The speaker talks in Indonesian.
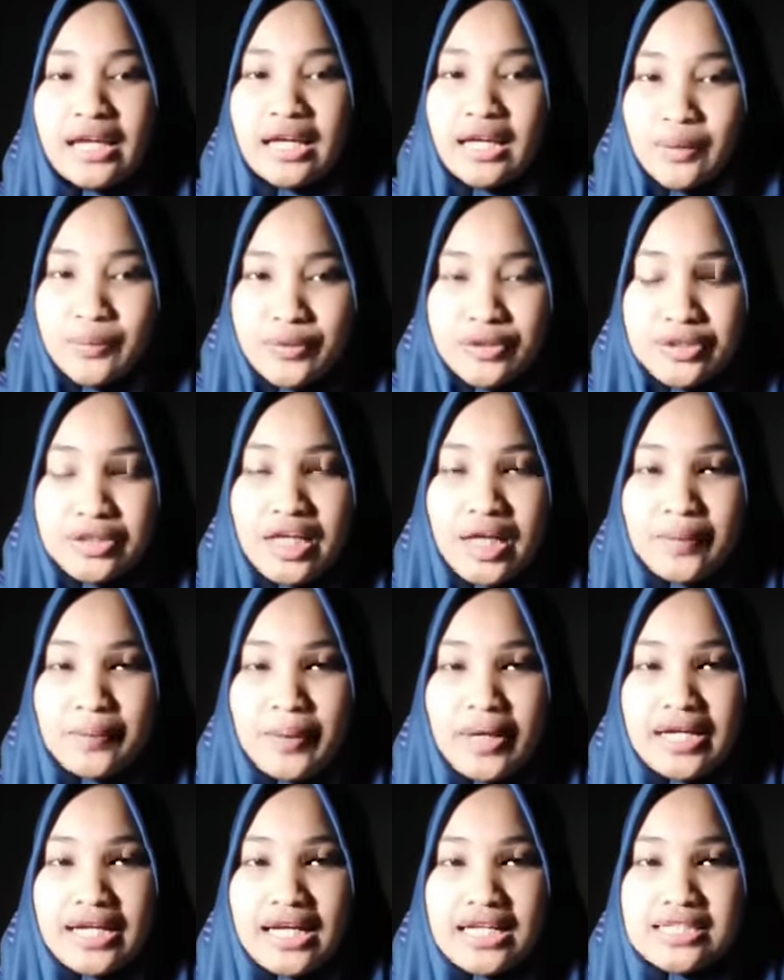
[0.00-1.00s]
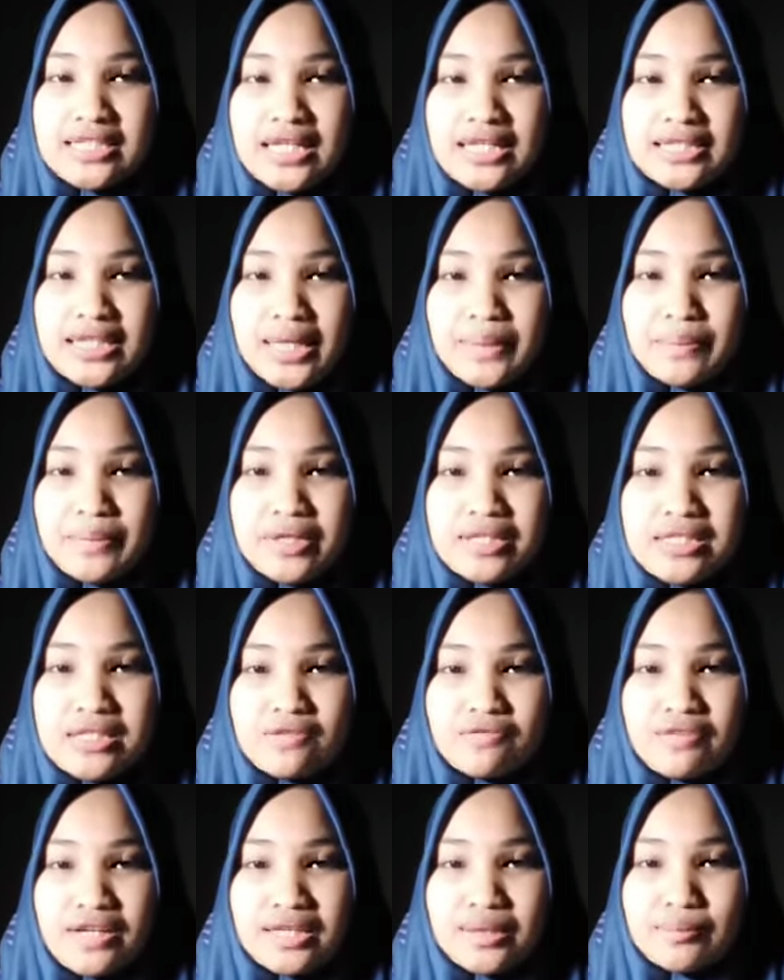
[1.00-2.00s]
Kemudian bahan ajarnya
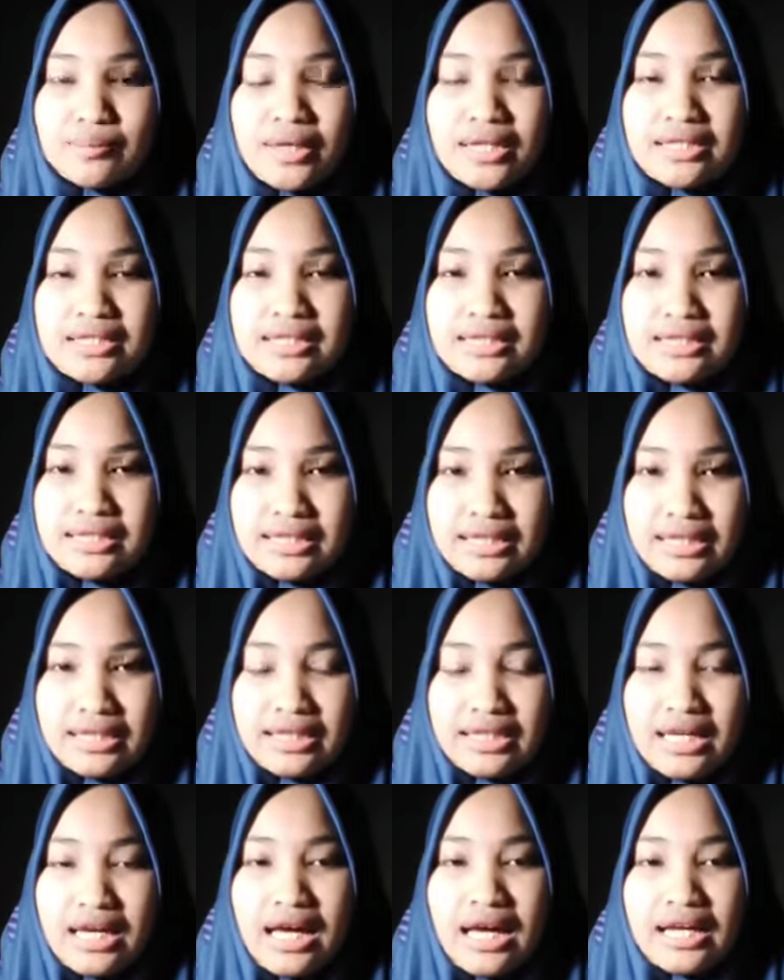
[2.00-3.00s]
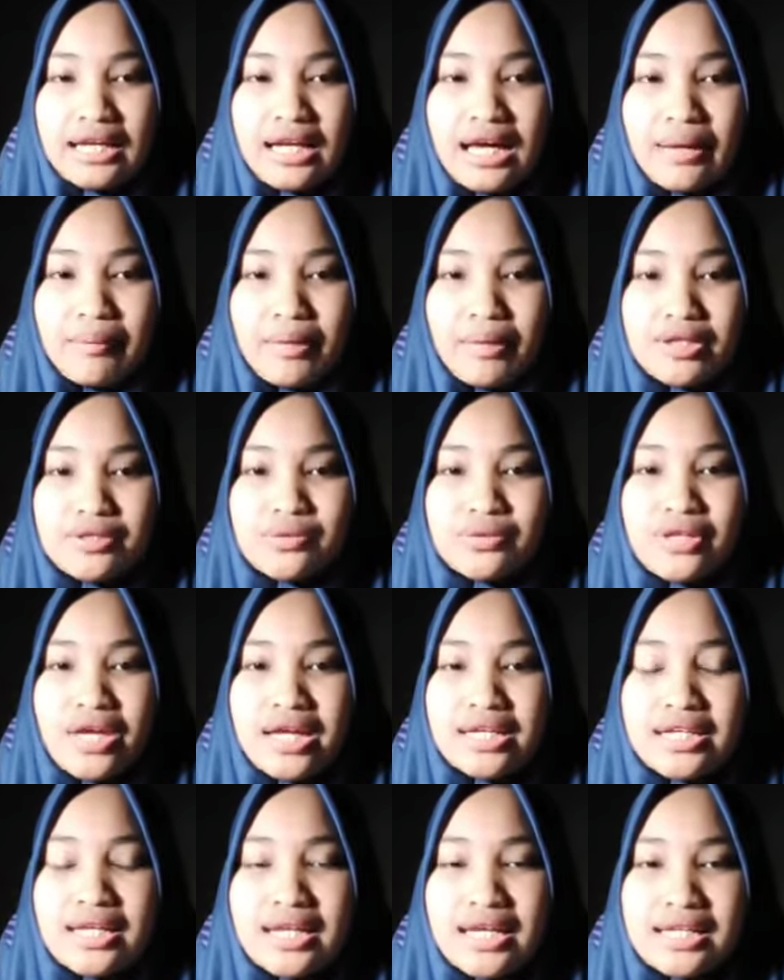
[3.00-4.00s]
bersifat mandiri Nah,
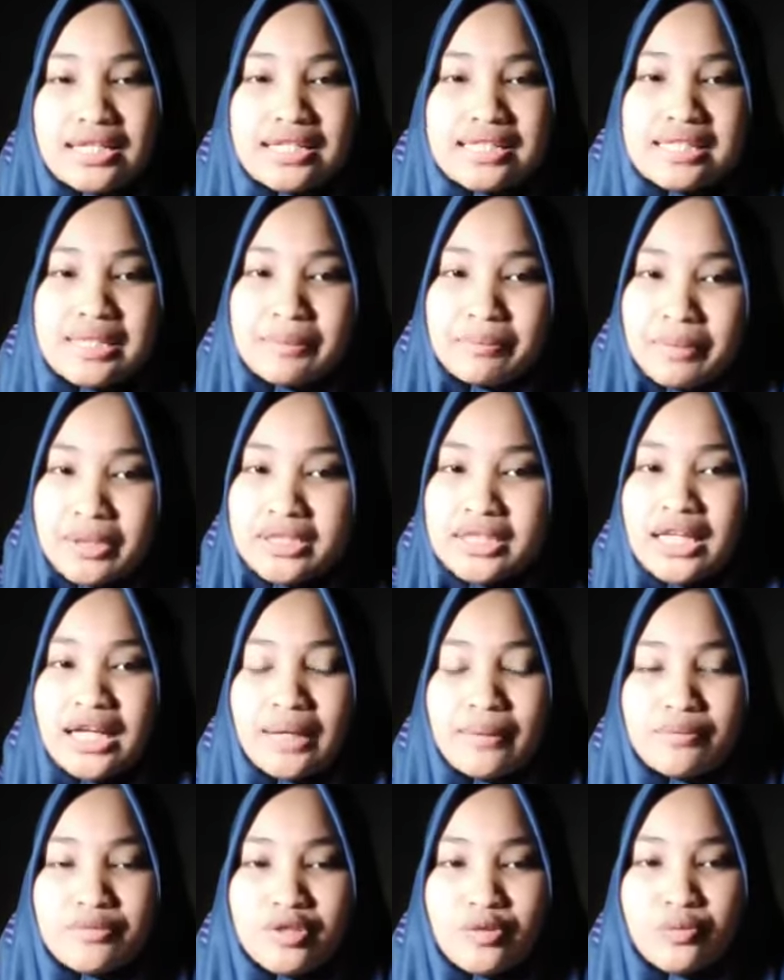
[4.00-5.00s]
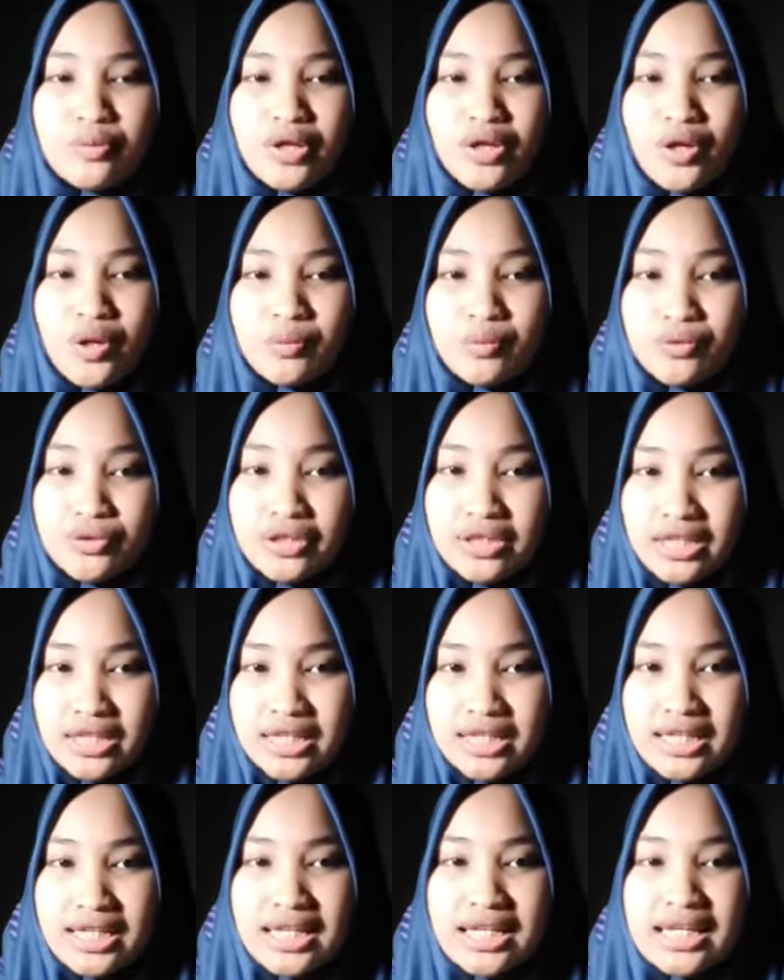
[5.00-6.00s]
maksudnya adalah disimpan dalam sebuah
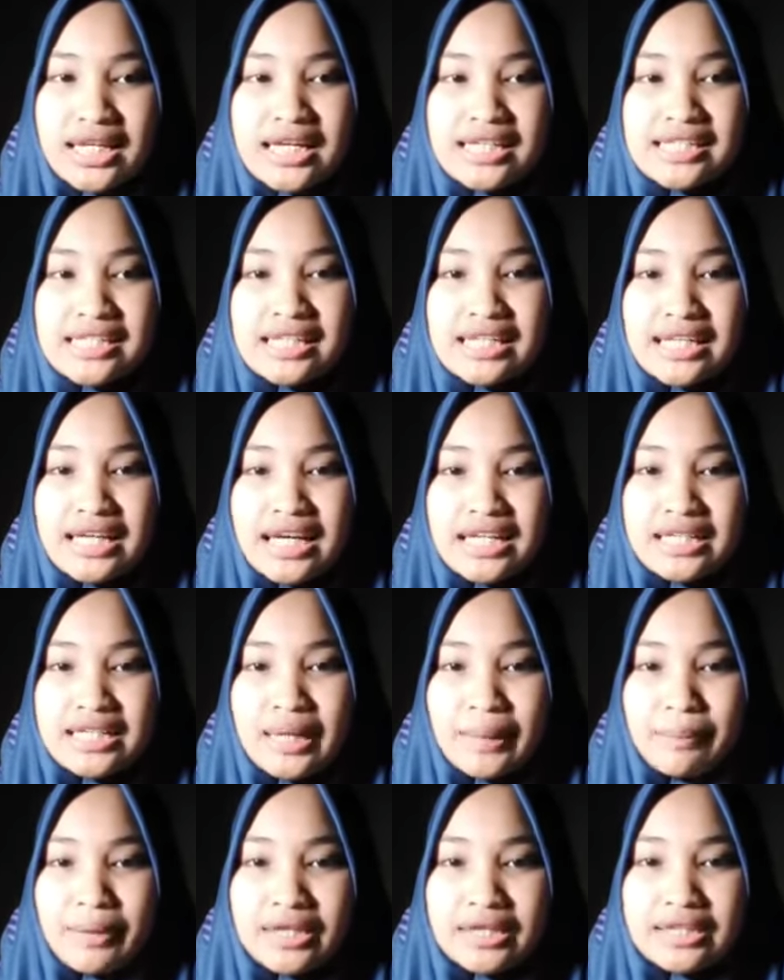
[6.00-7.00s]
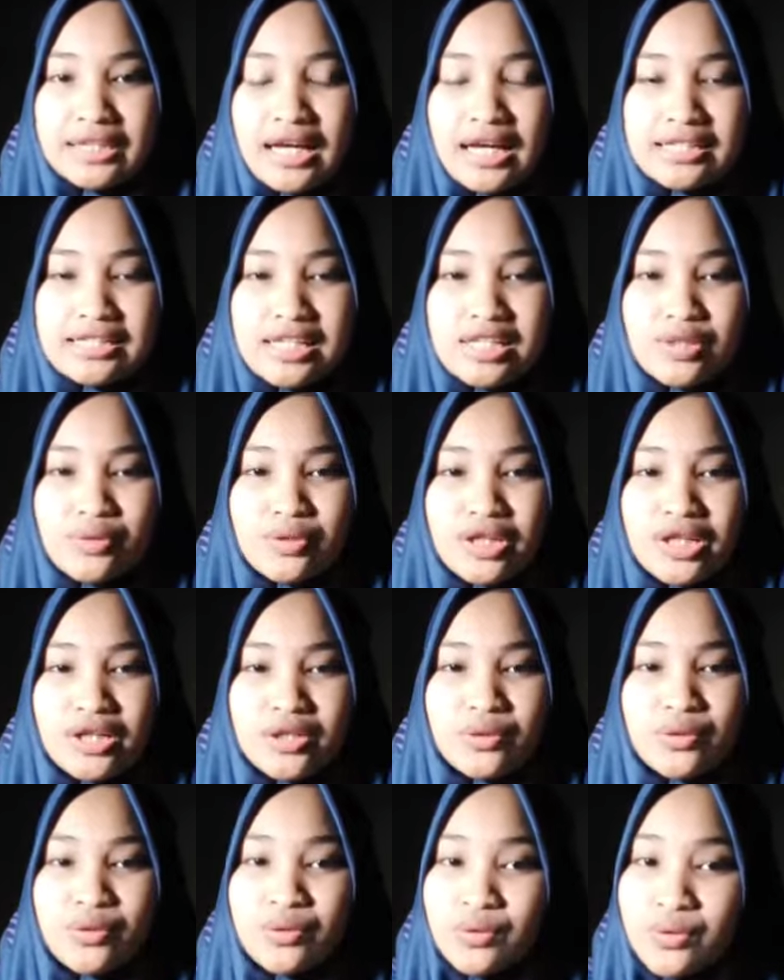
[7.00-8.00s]
komputer sehingga dapat diakses oleh
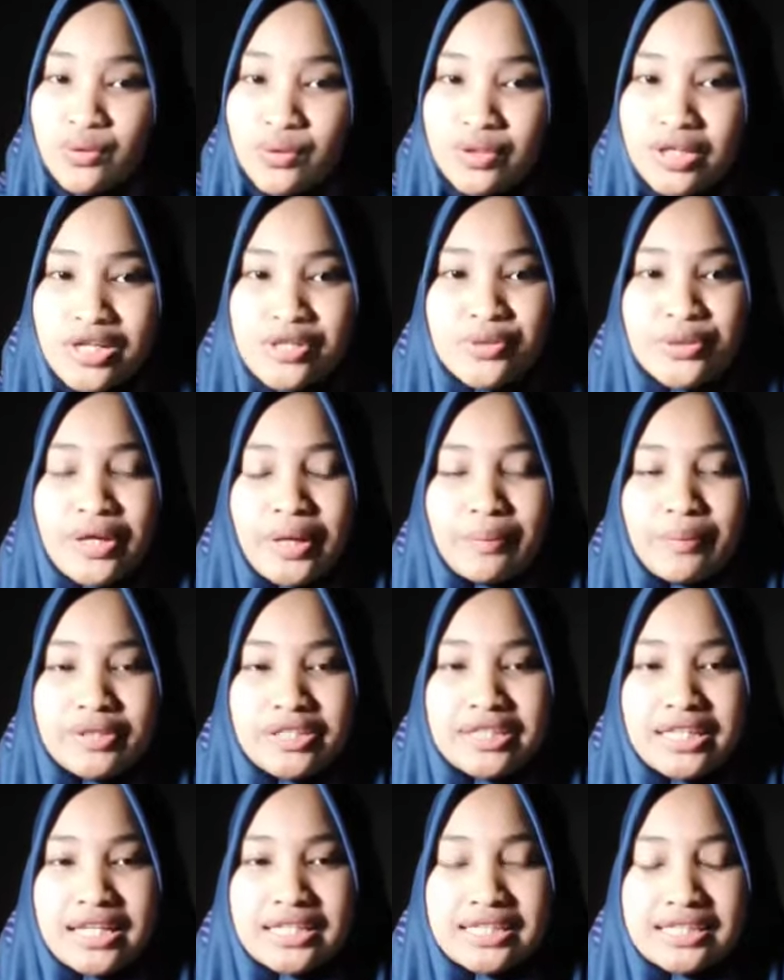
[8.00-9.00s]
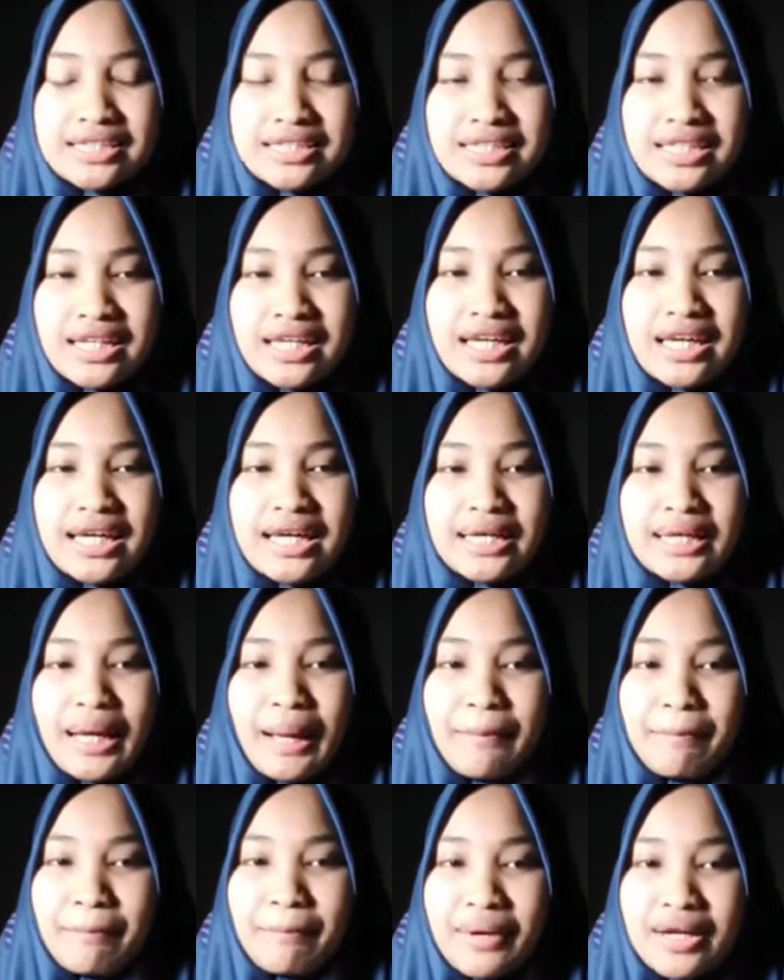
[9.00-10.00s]
guru dan juga peserta didik
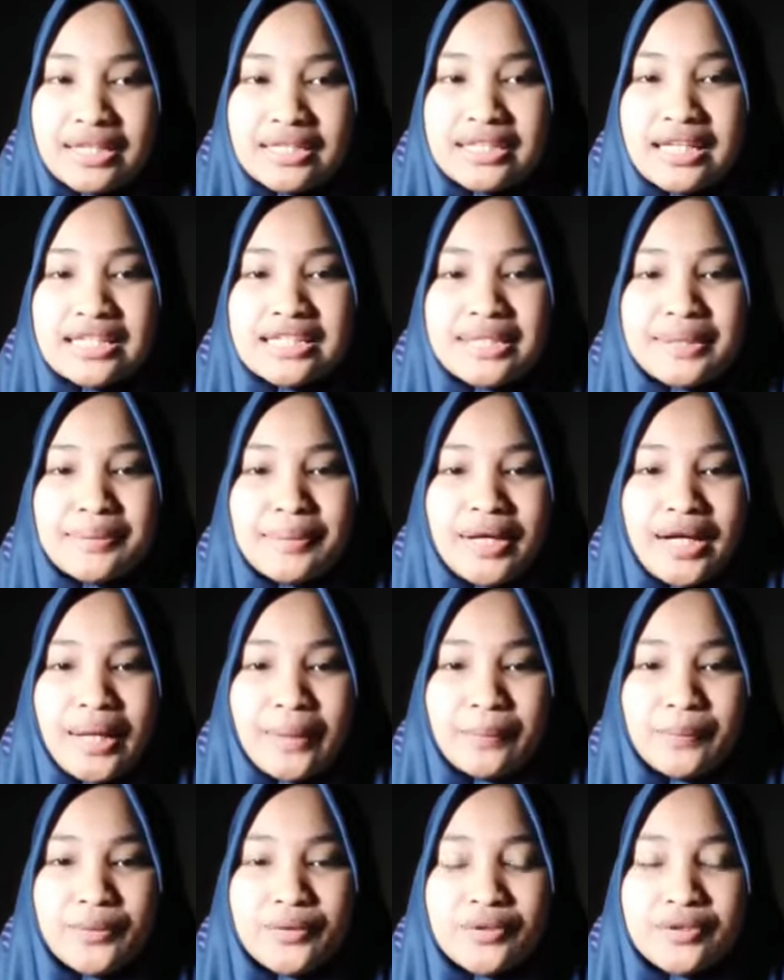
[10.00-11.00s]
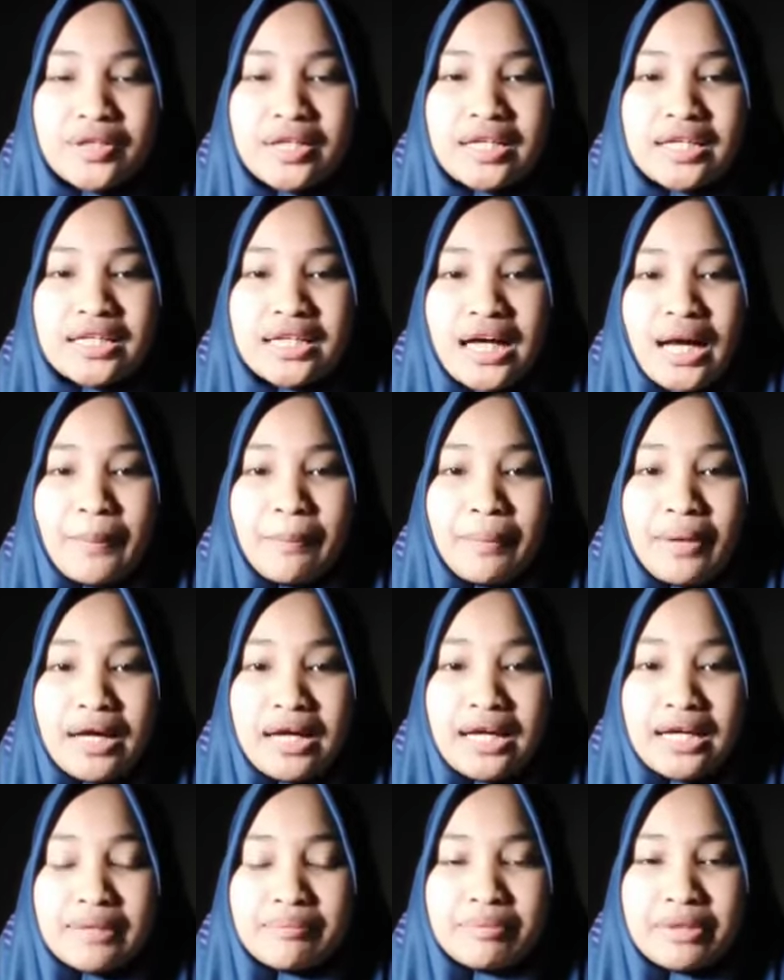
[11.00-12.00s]
kapan dan dimanapun
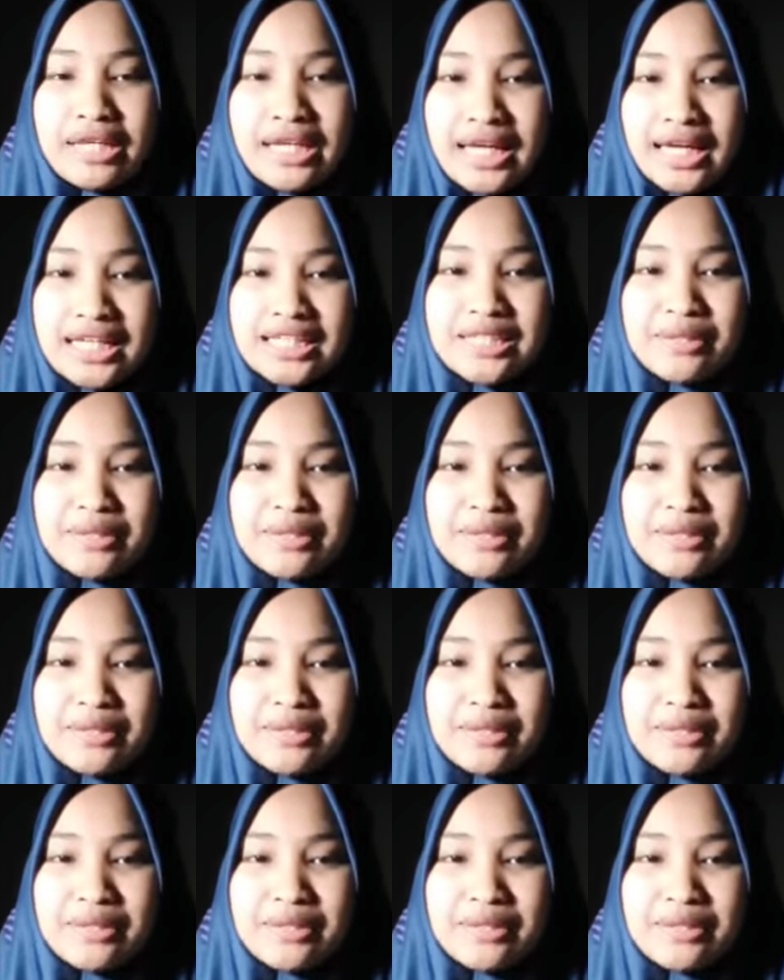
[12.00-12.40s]
apabila